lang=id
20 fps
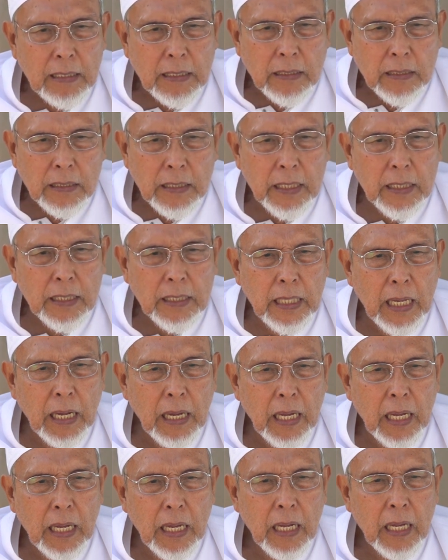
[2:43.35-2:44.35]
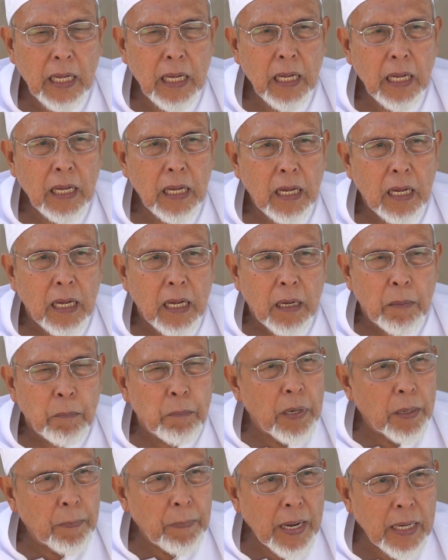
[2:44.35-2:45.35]
kita
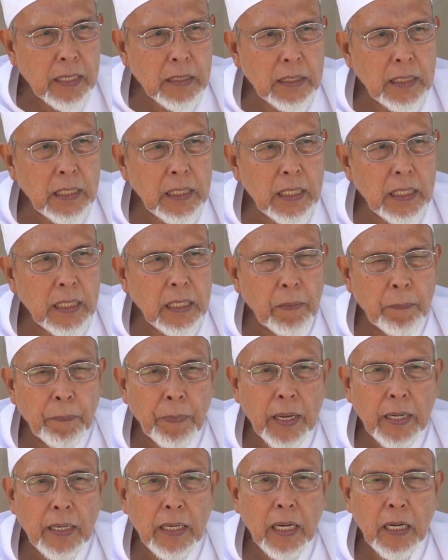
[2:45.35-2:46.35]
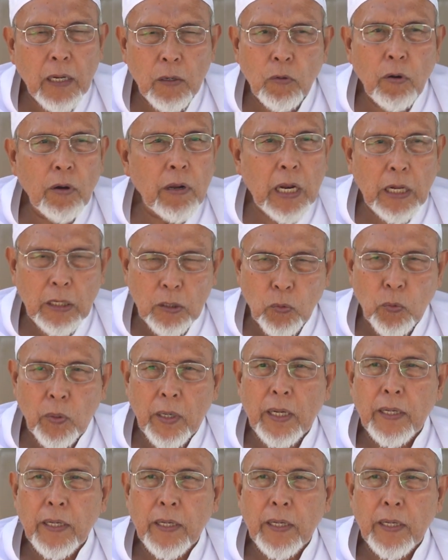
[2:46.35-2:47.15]
berbakti kepada kedua orang tua.